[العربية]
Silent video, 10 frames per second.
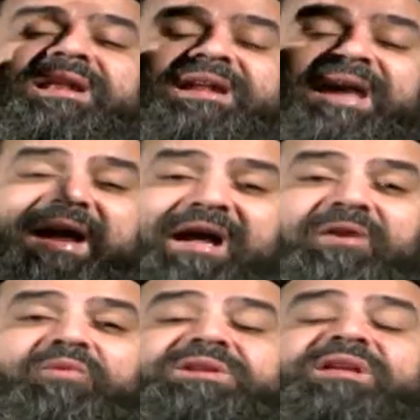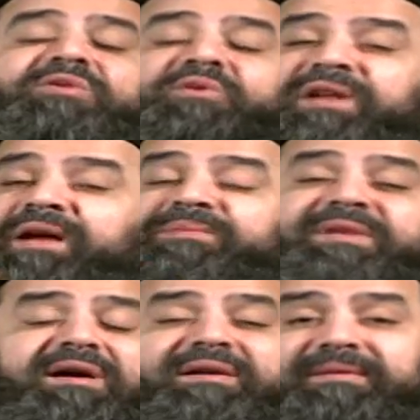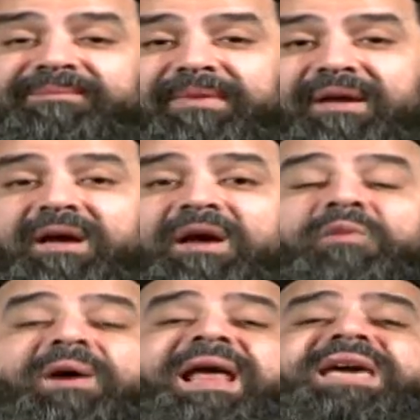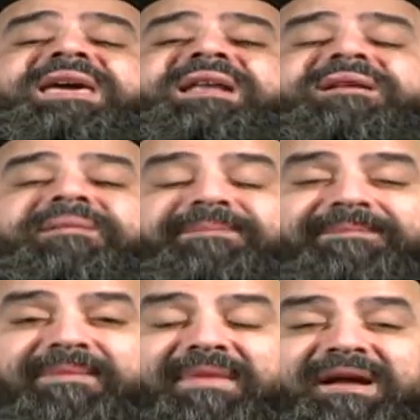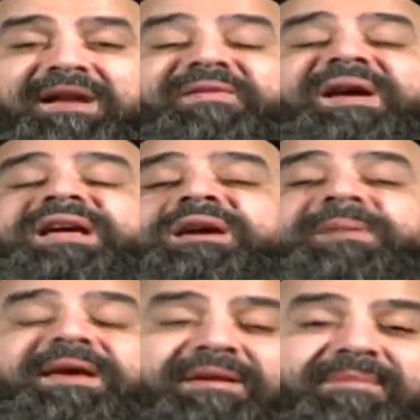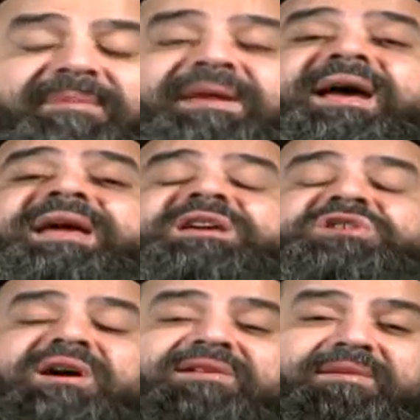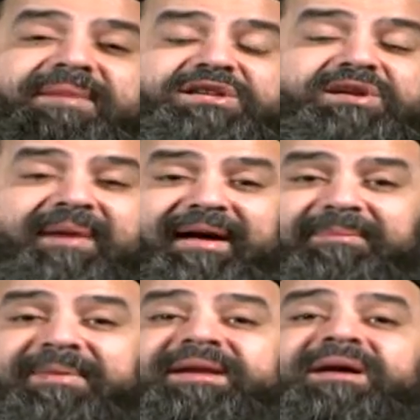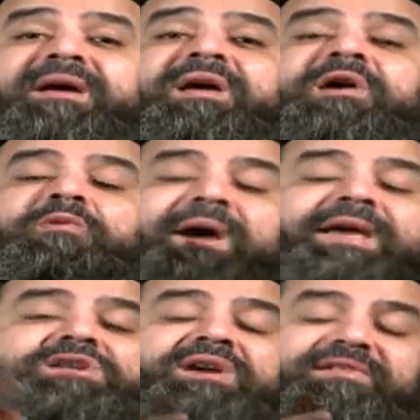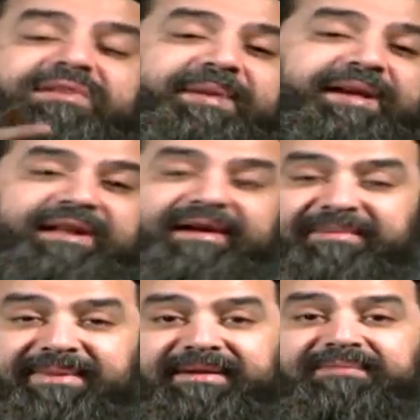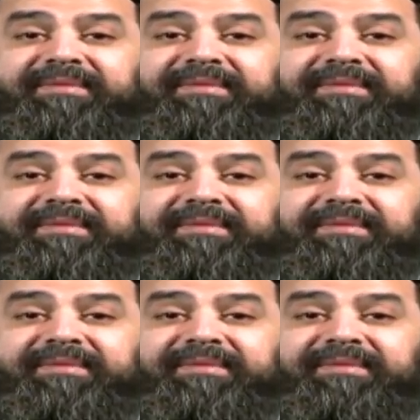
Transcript: الرياح وتسقط الامطار ولكن الفرق كبير ما بين اي شخص ماشي مع ربنا واي شخص بعيد عن ربنا